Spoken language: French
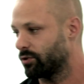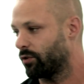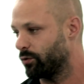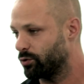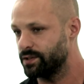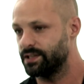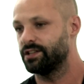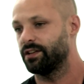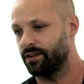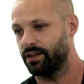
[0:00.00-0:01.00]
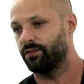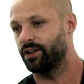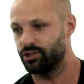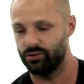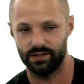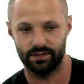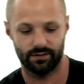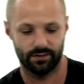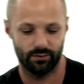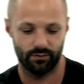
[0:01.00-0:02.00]
en venant ici, je savais qu'il fallait que je le dise euh,
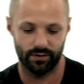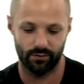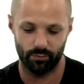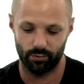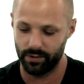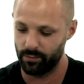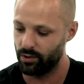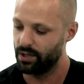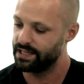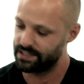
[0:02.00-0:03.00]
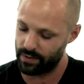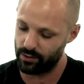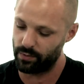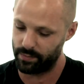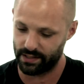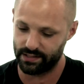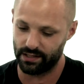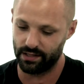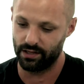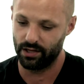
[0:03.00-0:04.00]
non, pas papier recyclé. C'est pas du papier recyclé.